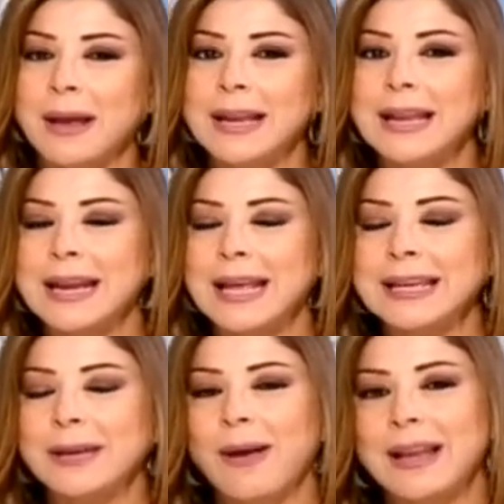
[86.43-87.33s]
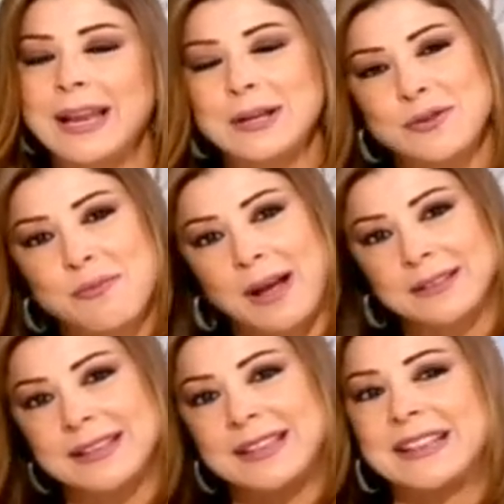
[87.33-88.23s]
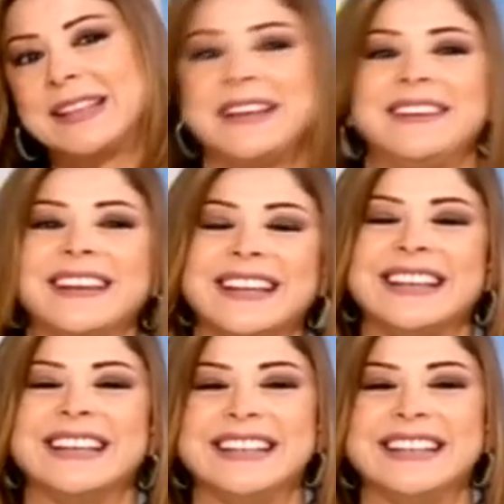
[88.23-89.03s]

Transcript: وخلينا نحكي وخلينا نشوف محطتنا الثانيه